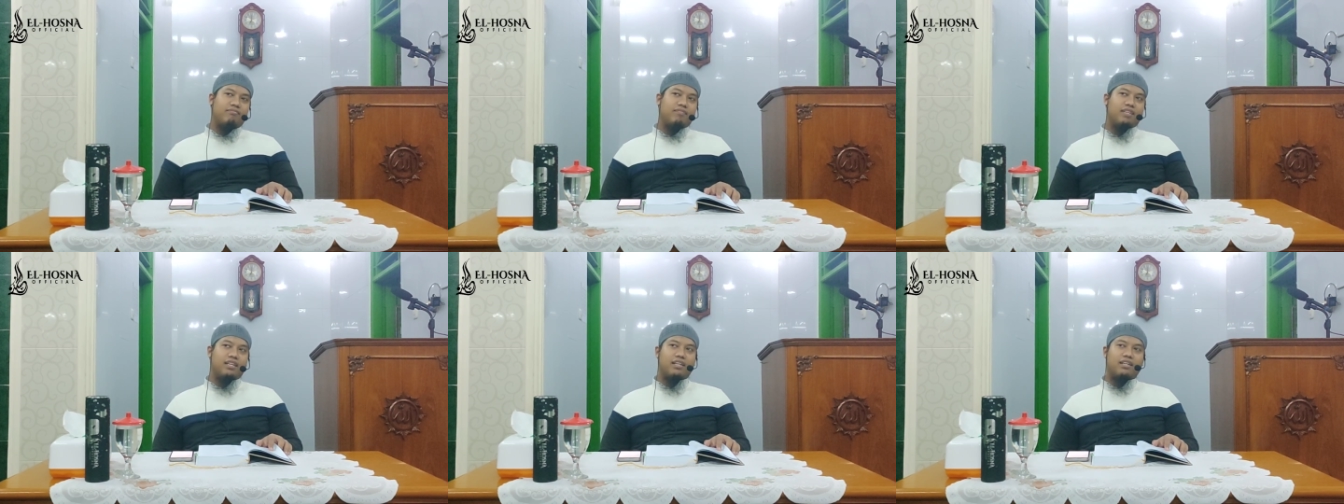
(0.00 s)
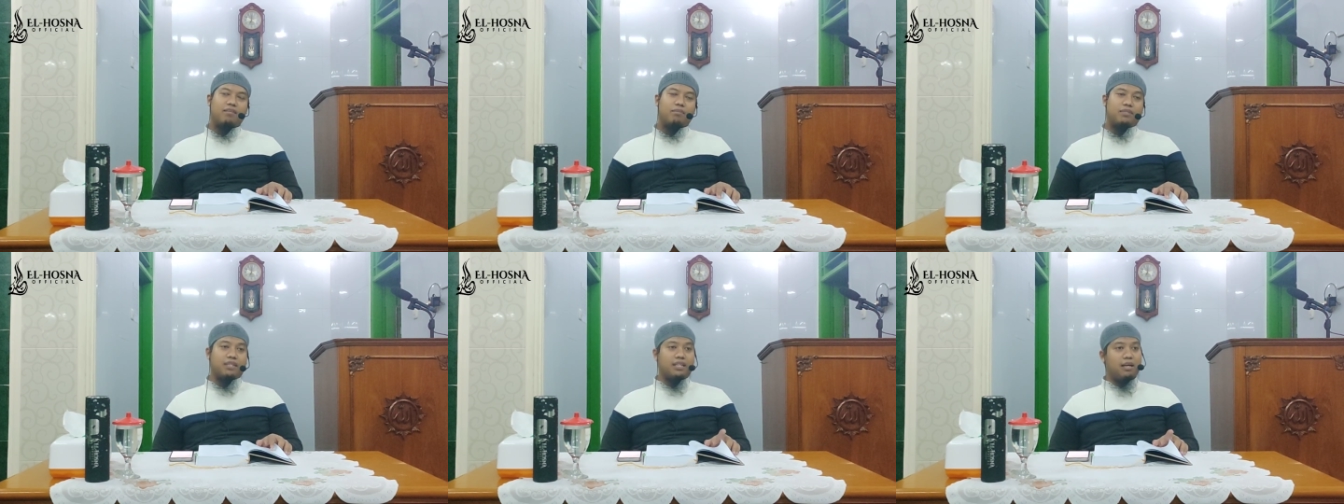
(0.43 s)
Ya,
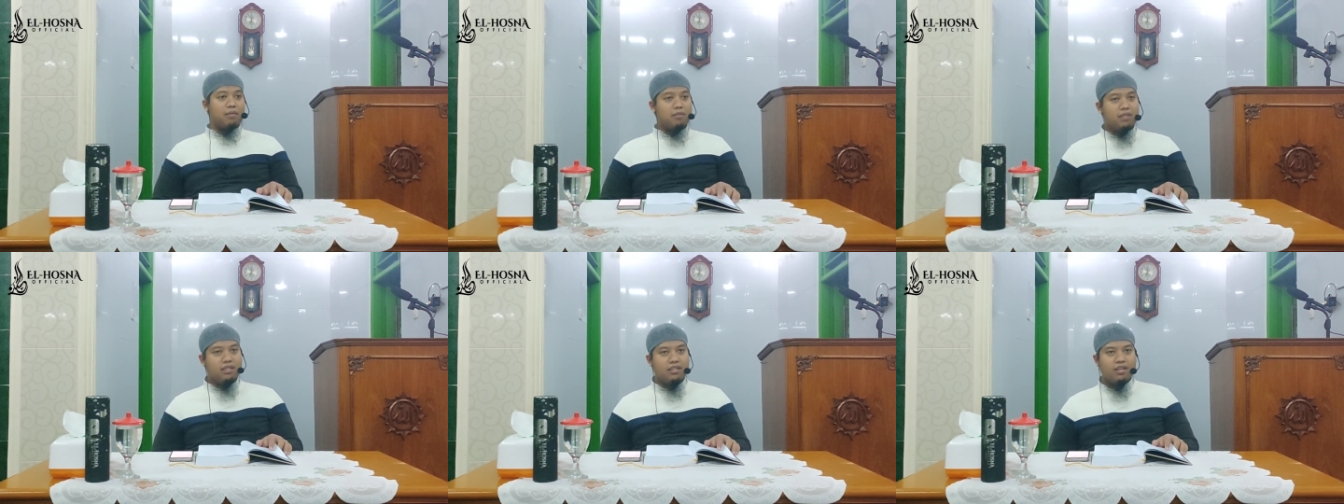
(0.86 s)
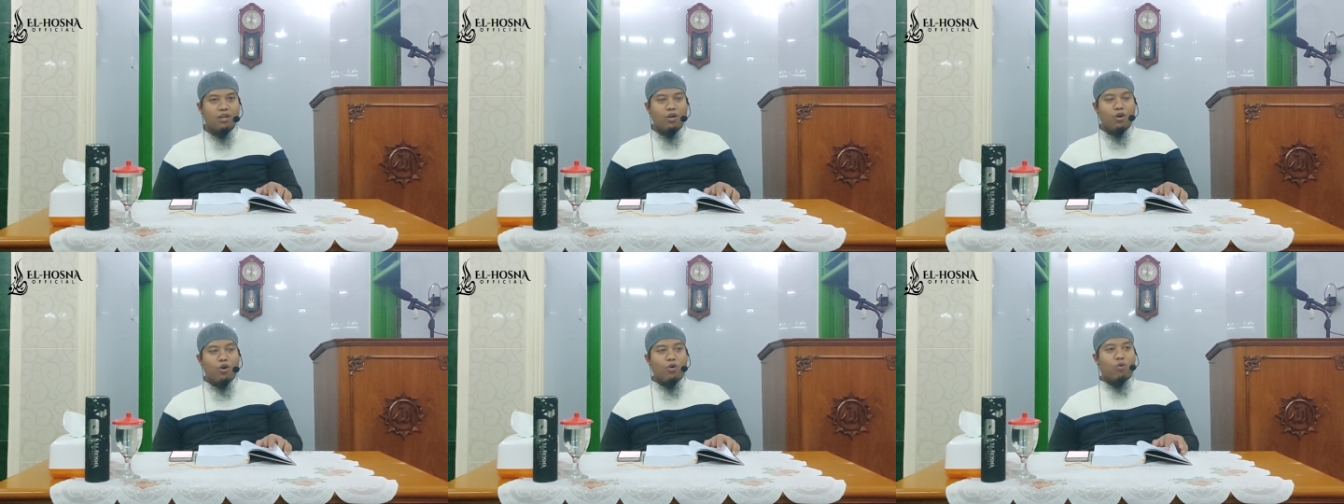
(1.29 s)
pesan Nabi,
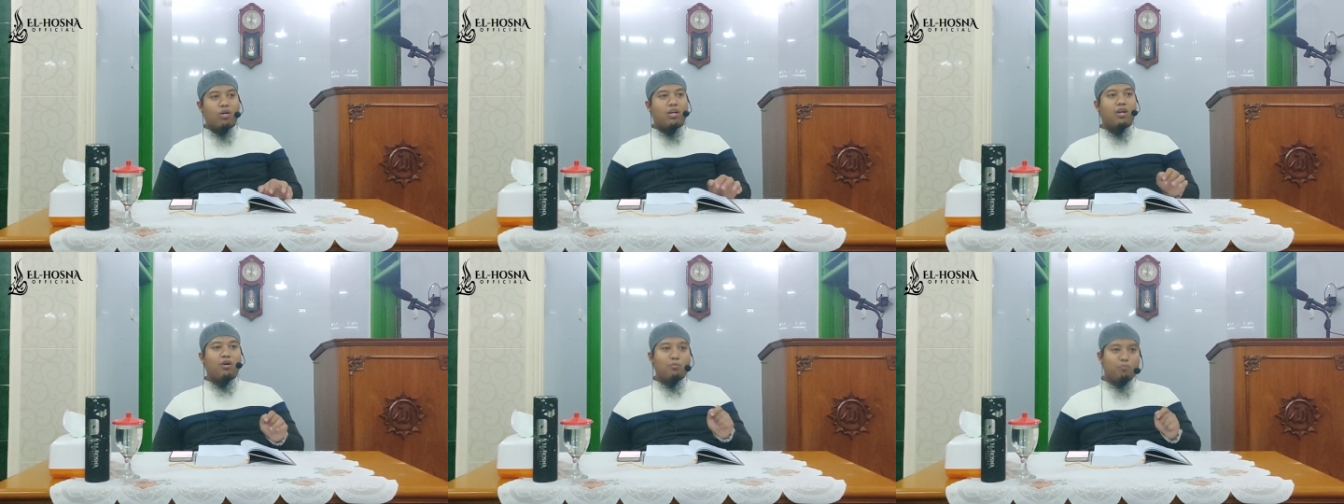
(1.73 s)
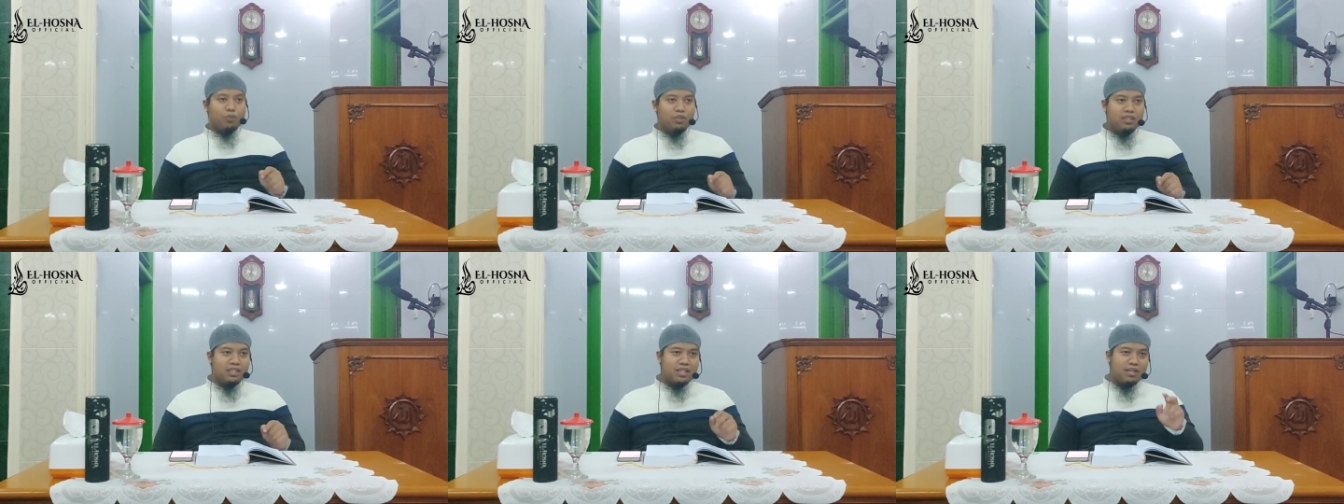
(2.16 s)

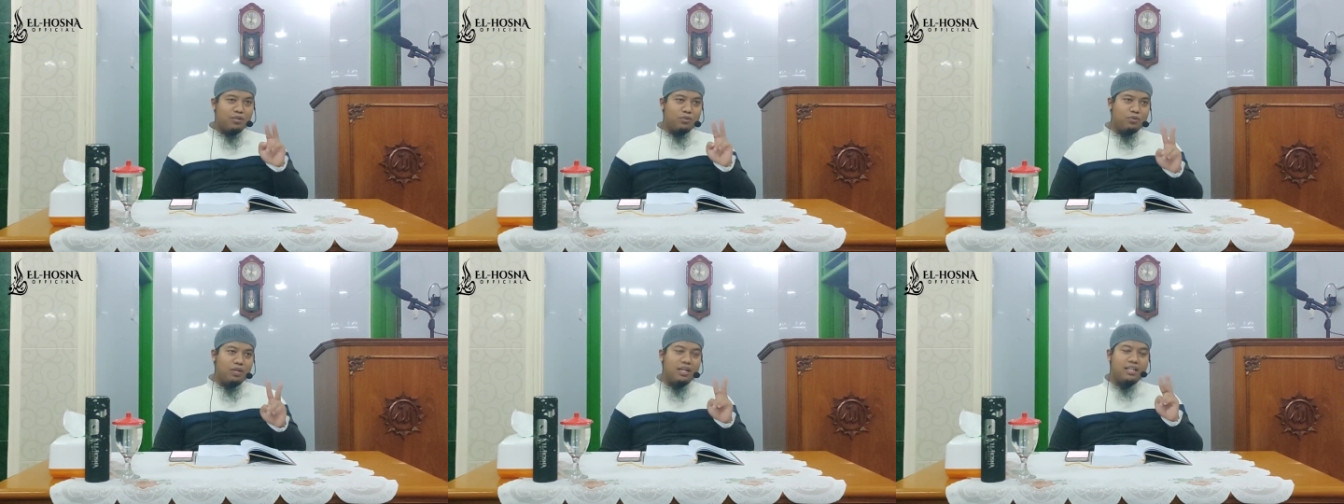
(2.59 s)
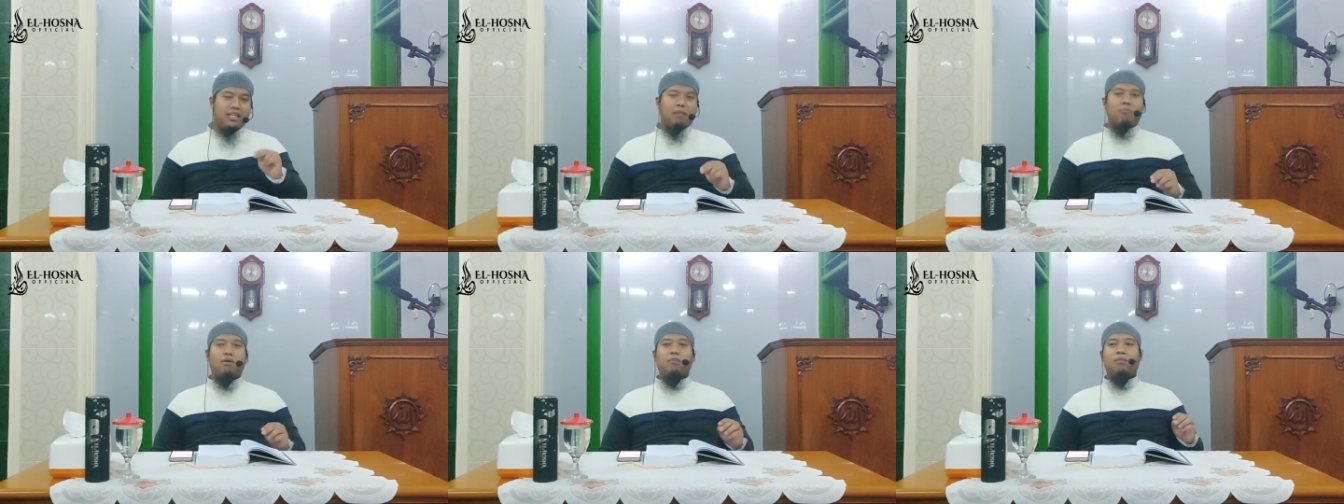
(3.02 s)
walaupun
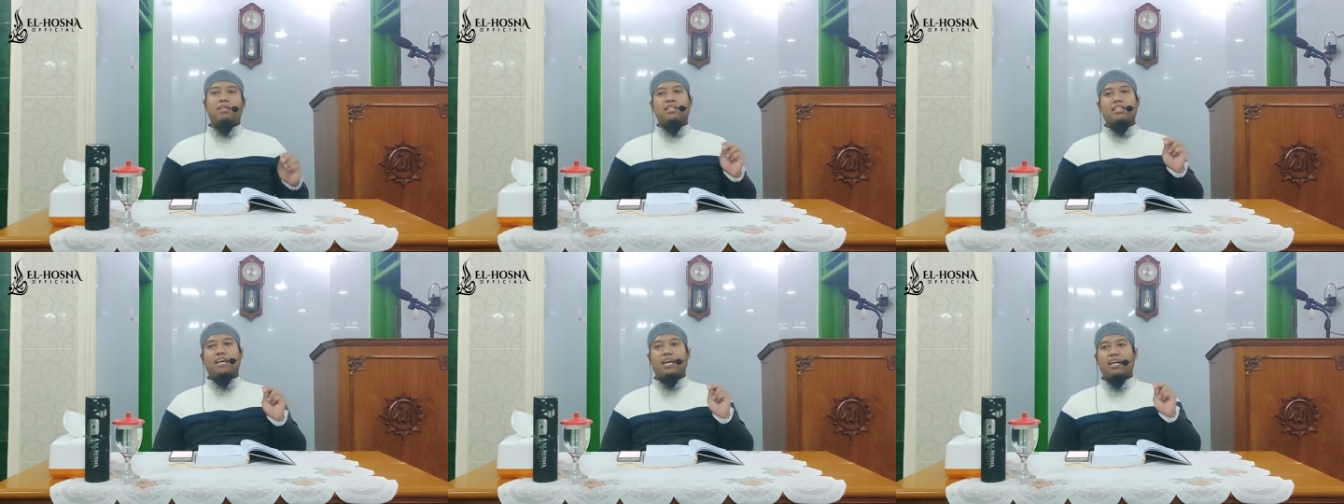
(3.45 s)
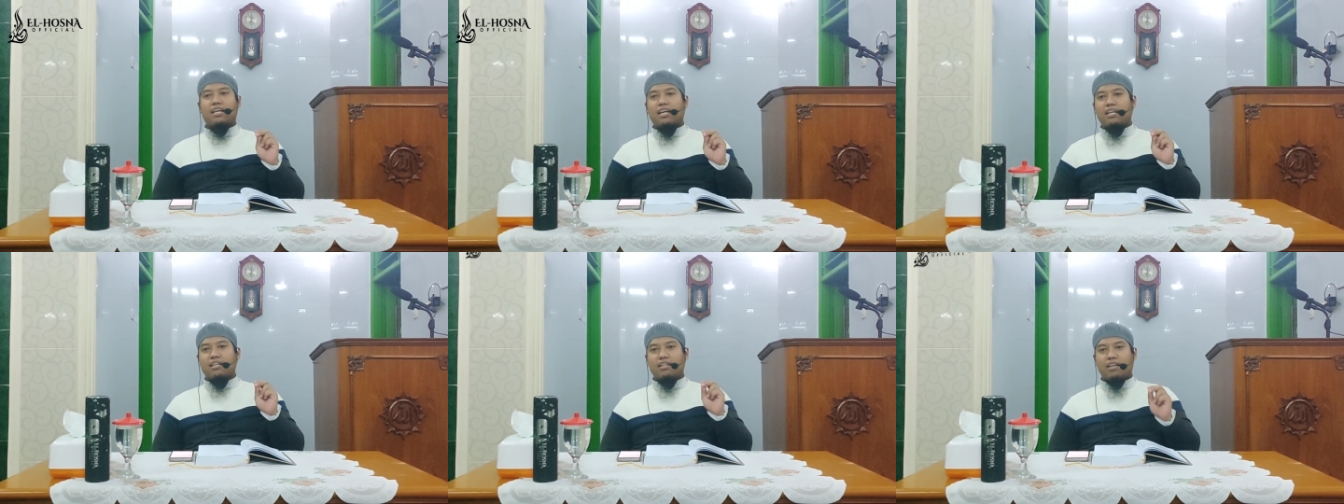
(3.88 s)
keduanya
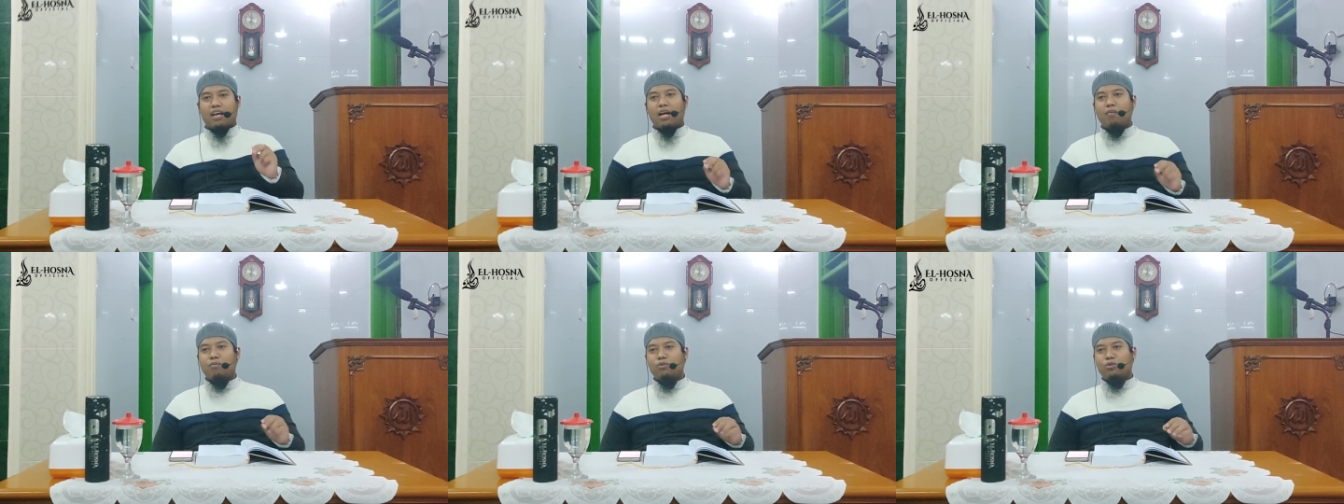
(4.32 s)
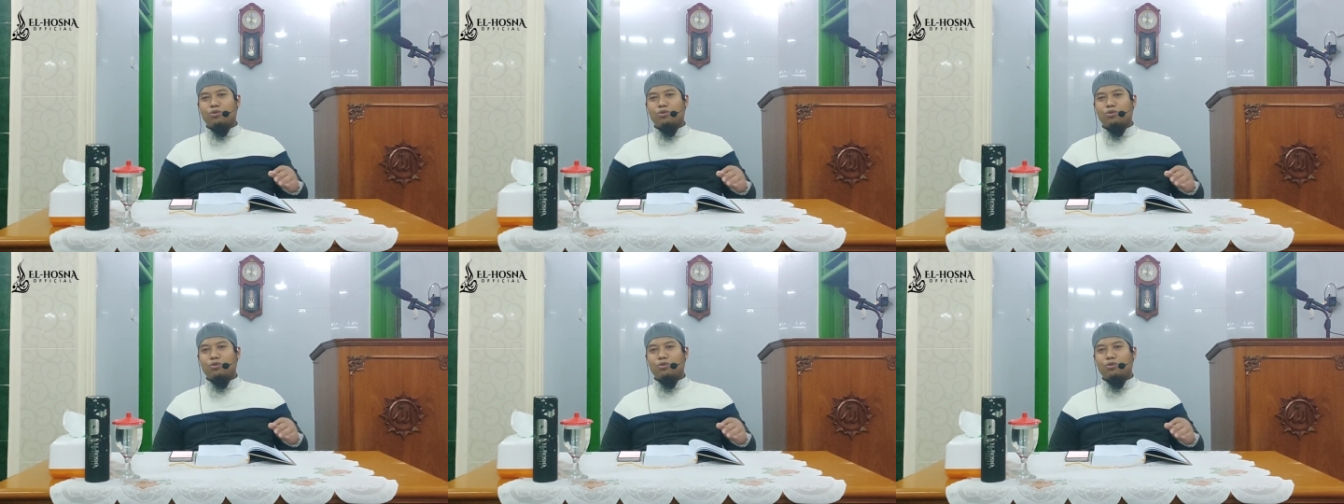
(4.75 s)
memerintahkan kamu